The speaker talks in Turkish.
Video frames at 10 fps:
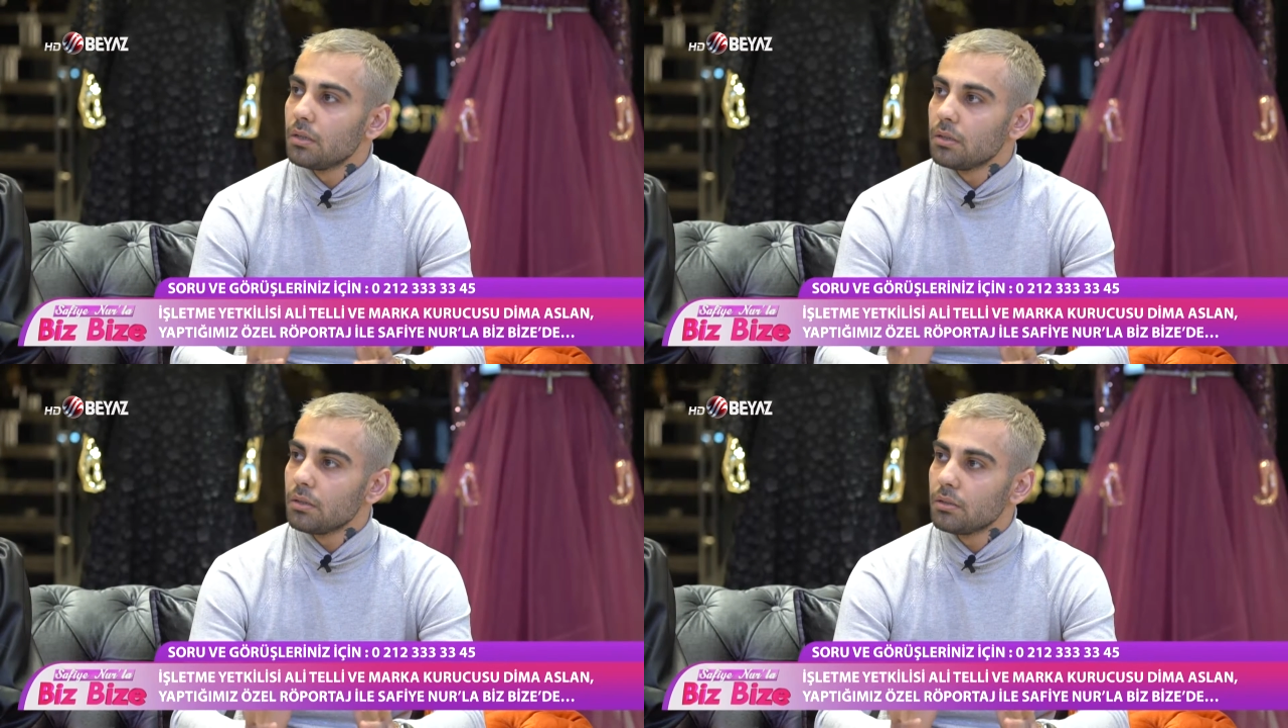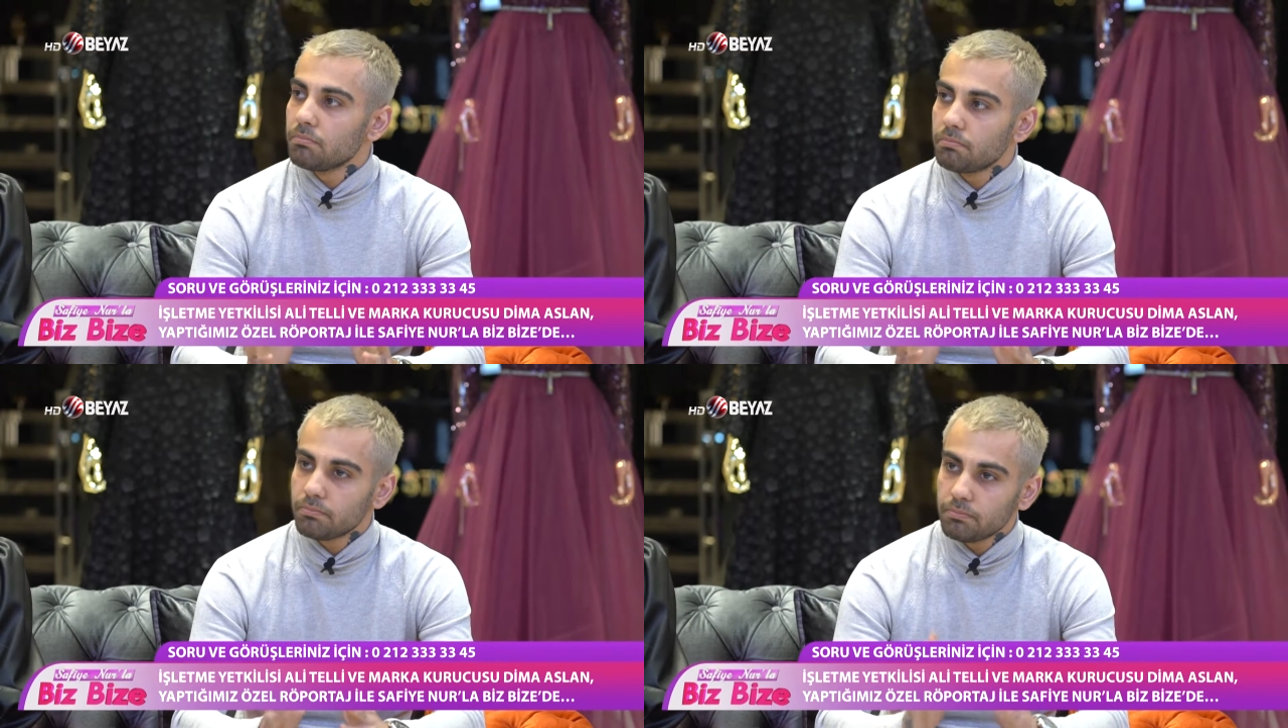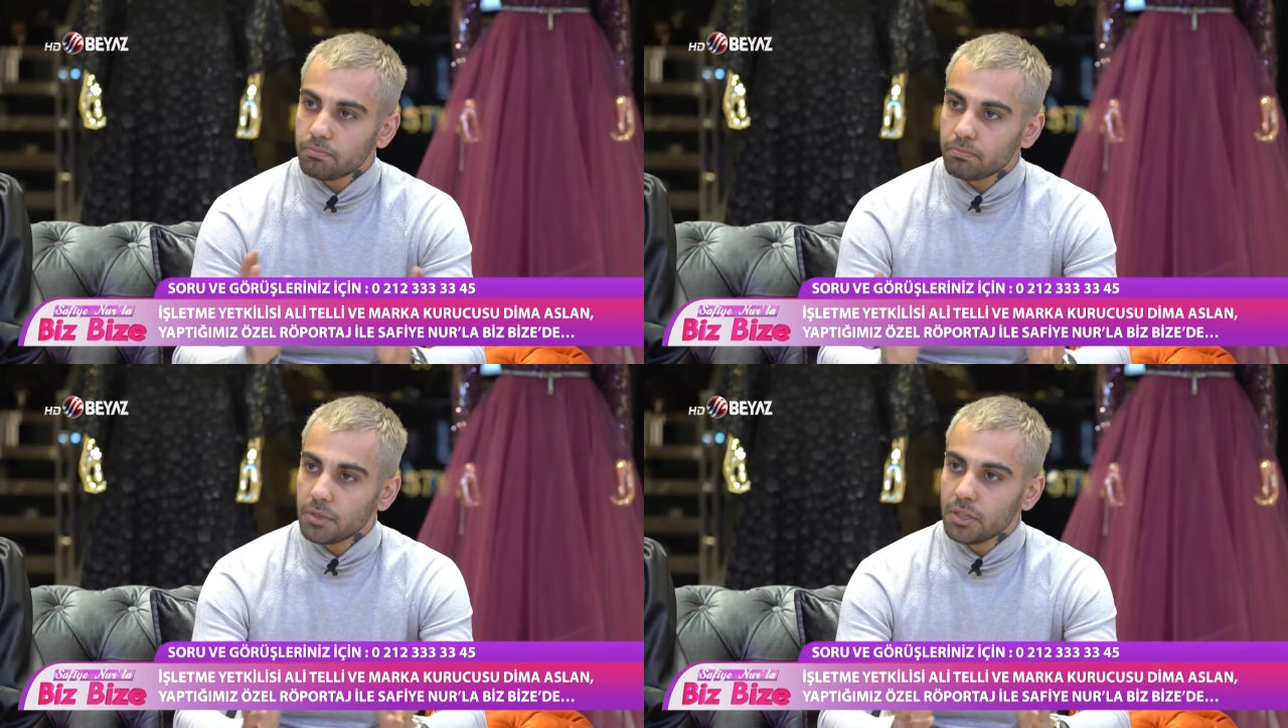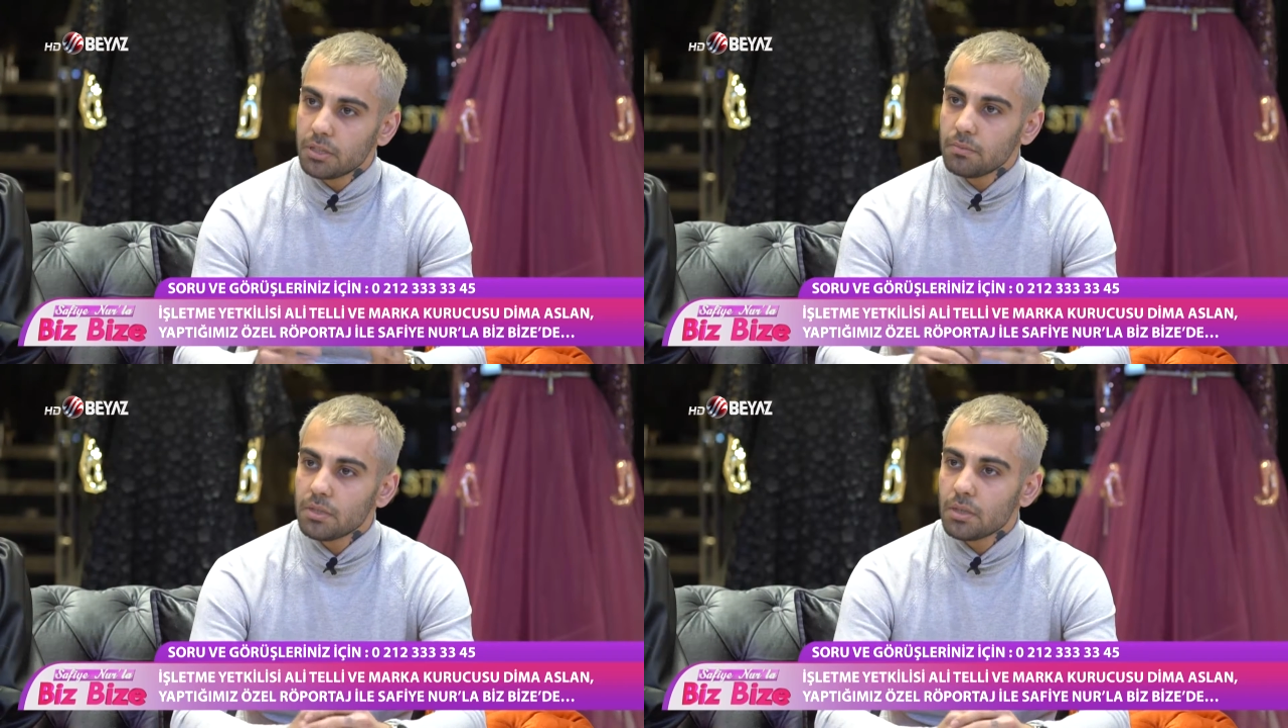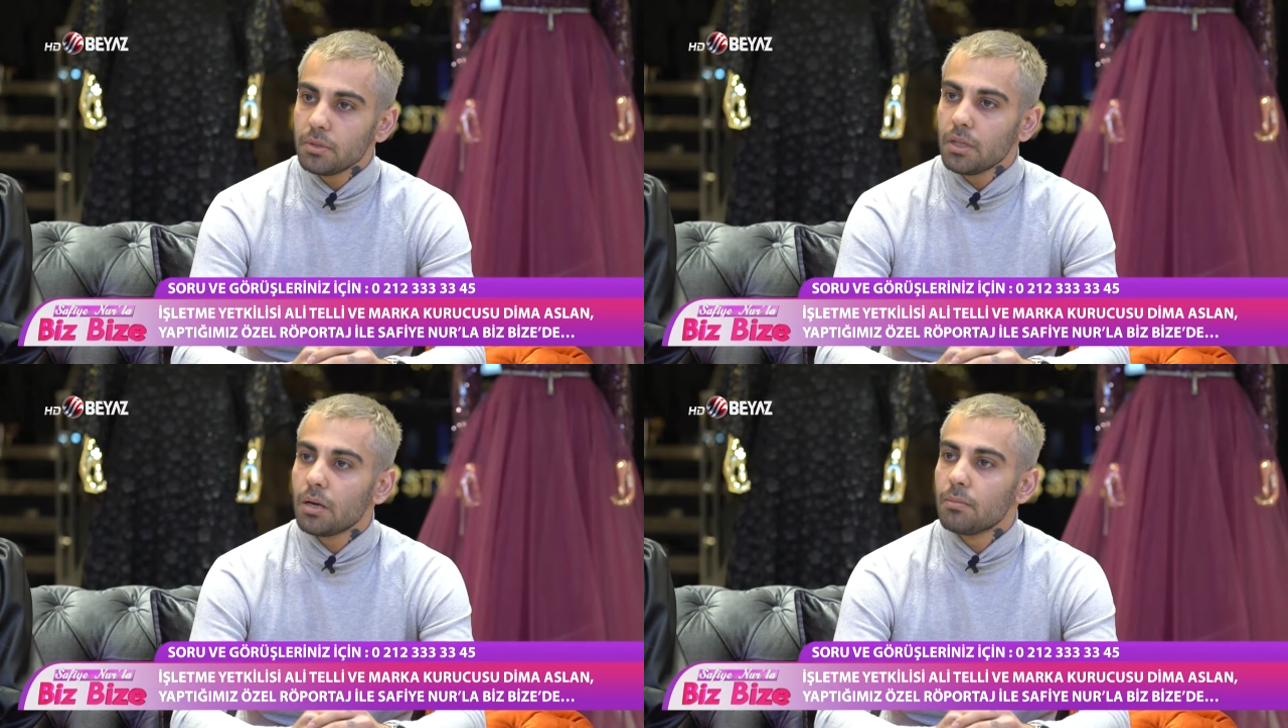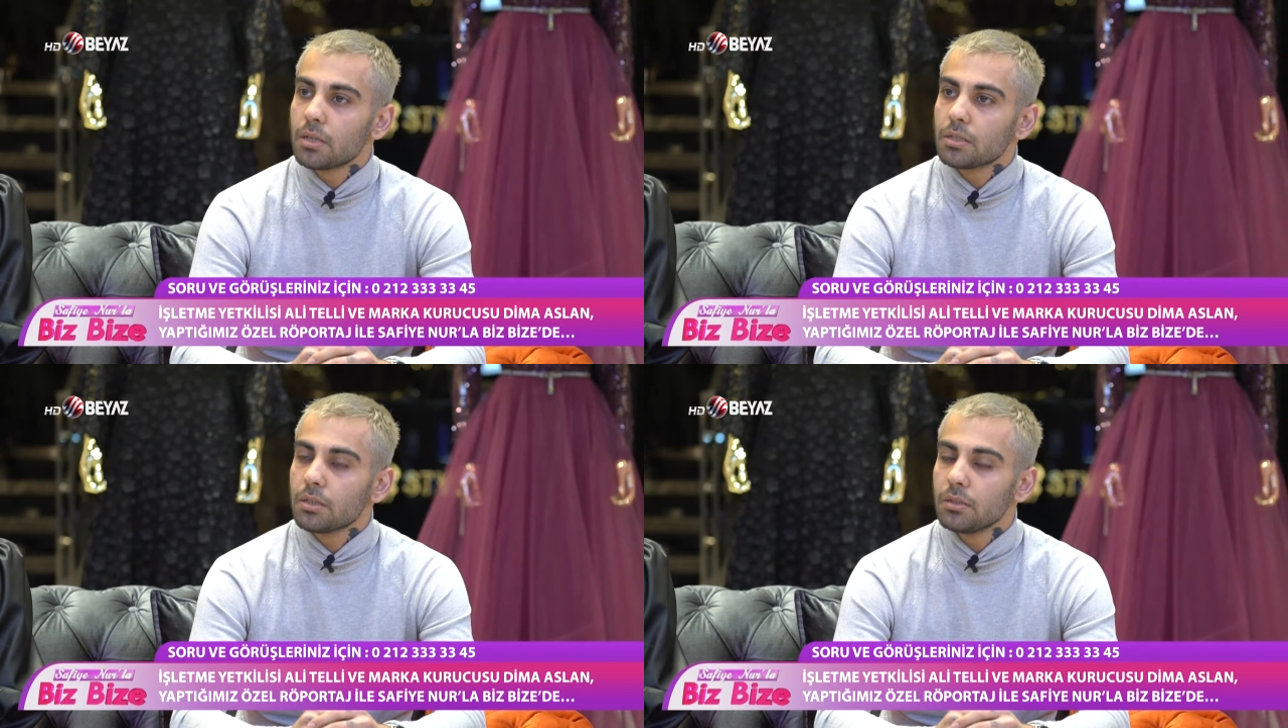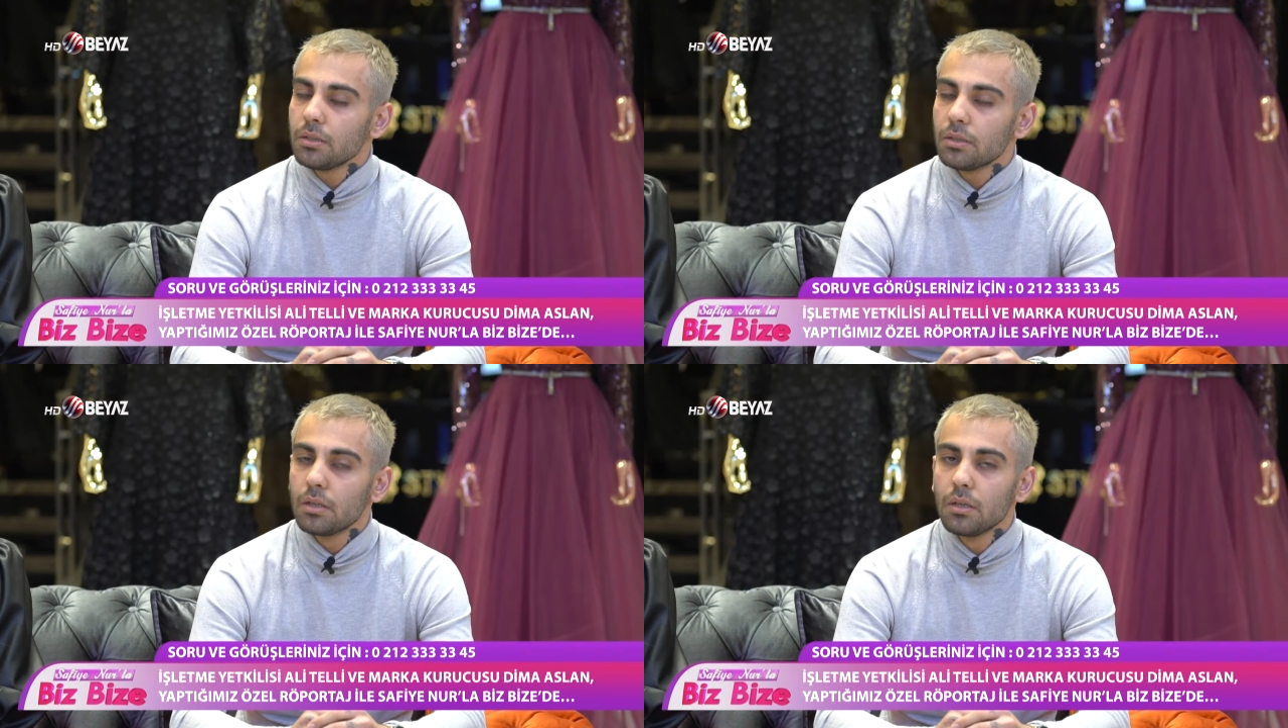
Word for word: e, işimize bir daha başladık.